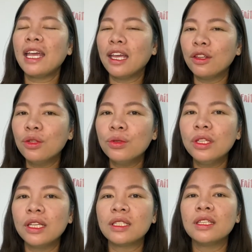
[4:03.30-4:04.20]
I can do
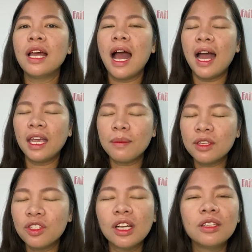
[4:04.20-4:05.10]
this. I am a
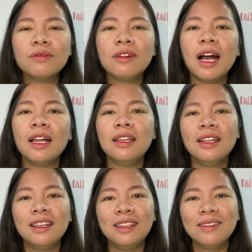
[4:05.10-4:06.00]
child of God
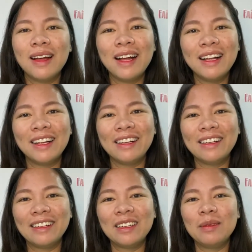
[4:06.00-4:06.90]
diba?
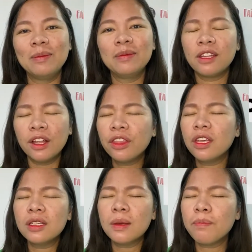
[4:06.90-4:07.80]
Uh,
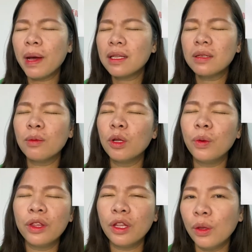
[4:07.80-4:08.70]
nothing is impossible
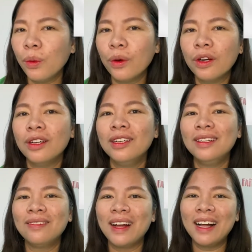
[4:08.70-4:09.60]
with the Lord,
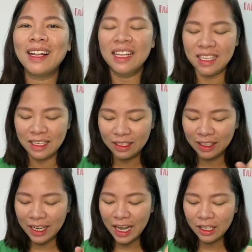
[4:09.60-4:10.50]
diba?
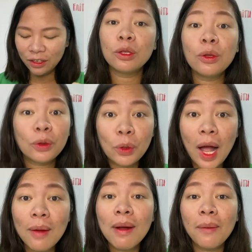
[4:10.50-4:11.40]
Kaya need to
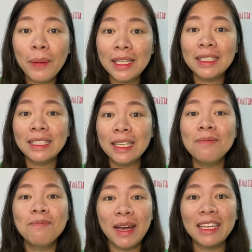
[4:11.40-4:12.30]
have a positive
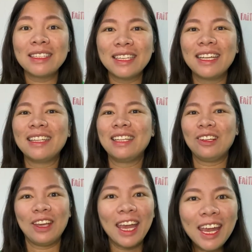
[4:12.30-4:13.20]
mindset.
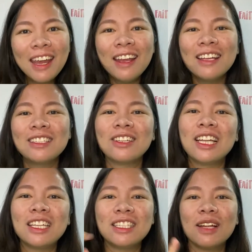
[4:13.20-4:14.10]
Okay? So
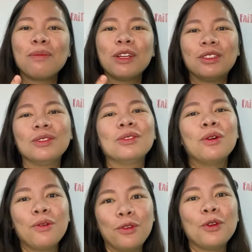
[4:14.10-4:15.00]
that's number two,
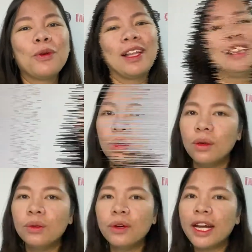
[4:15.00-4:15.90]
fuel.
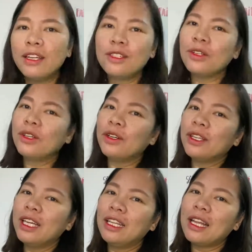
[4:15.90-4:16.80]
Alright, so
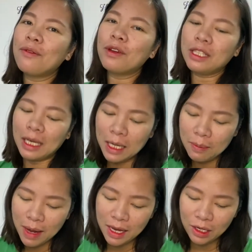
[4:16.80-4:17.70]
in number three
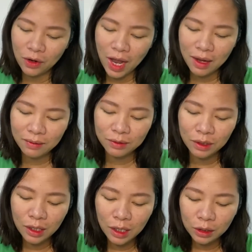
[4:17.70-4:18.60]
naman, you have
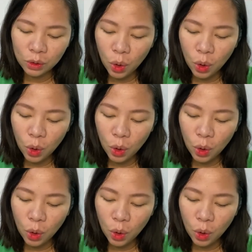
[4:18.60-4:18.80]
to